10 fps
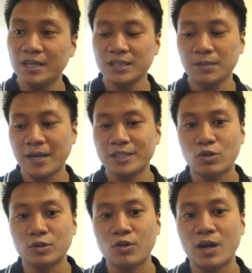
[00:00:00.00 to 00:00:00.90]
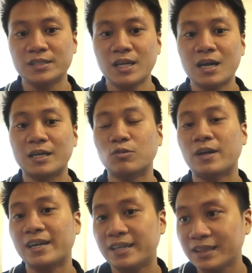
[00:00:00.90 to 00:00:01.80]
Sebagai contoh aja kartu
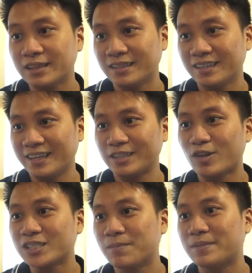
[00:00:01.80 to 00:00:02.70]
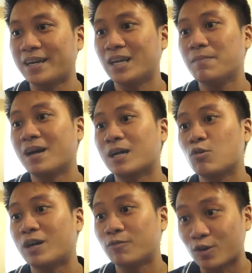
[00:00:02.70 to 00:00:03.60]
kredit itu kan dari lembaga
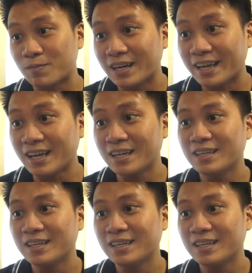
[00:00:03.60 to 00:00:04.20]
keuangan formal ya,